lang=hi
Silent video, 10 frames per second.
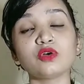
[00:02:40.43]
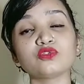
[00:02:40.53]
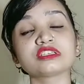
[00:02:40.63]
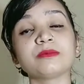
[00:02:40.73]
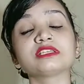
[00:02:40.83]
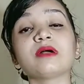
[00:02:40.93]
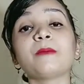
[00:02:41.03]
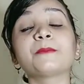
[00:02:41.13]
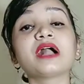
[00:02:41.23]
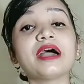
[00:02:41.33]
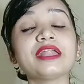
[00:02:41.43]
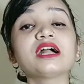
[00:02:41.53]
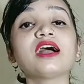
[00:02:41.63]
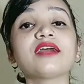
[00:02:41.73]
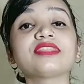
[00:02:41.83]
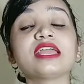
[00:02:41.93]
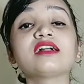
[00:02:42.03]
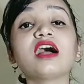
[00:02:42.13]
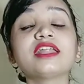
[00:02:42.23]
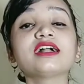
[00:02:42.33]
उसके बाद जब आप खाना खाते हैं
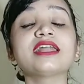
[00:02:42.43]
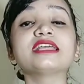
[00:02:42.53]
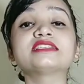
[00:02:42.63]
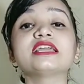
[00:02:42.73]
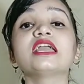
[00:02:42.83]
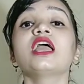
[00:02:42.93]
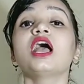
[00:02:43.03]
खाना खाने से